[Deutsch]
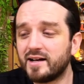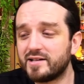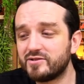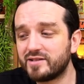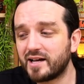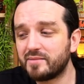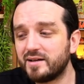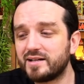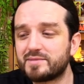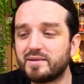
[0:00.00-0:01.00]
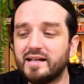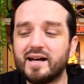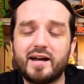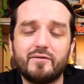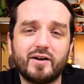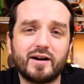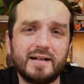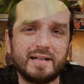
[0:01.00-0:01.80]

Also ich denke mal, dass man hier einfach